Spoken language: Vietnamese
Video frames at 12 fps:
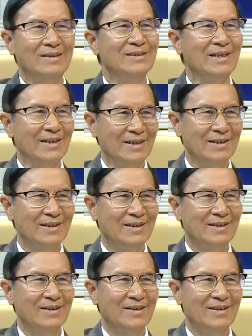cư dị
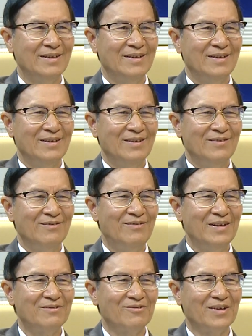
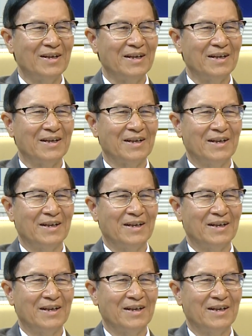viết về